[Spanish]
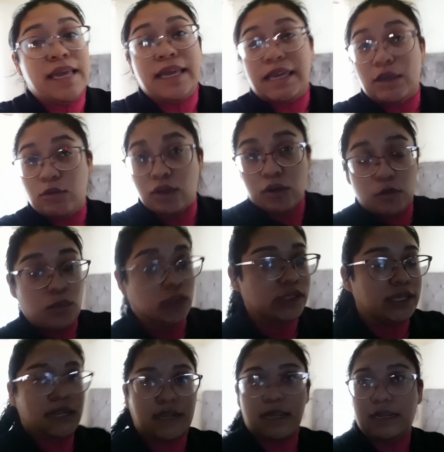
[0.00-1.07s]
Y luego
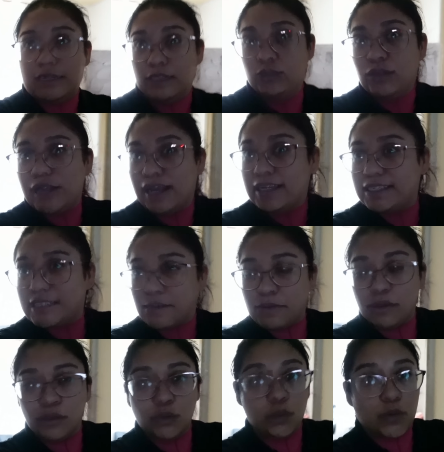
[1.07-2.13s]
pues el, resto de la casa está
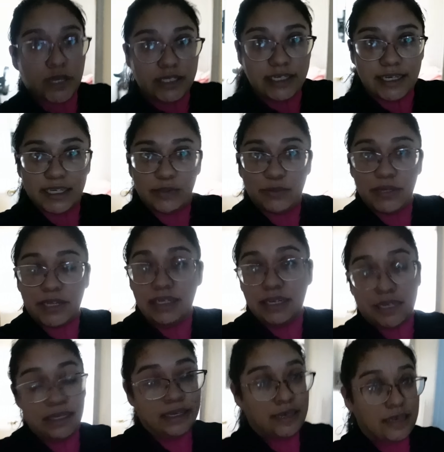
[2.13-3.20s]
bien oscura, chicas,
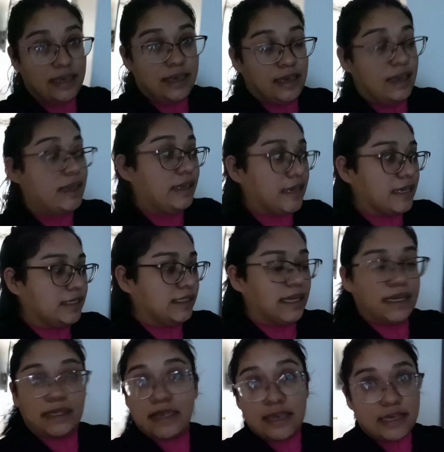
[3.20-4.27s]
miren. Eh, ya es
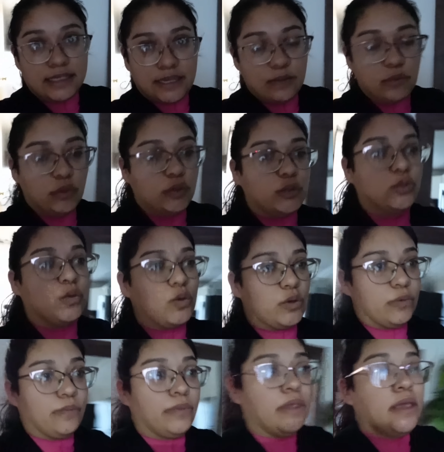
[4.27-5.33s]
tarde y está muy oscuro.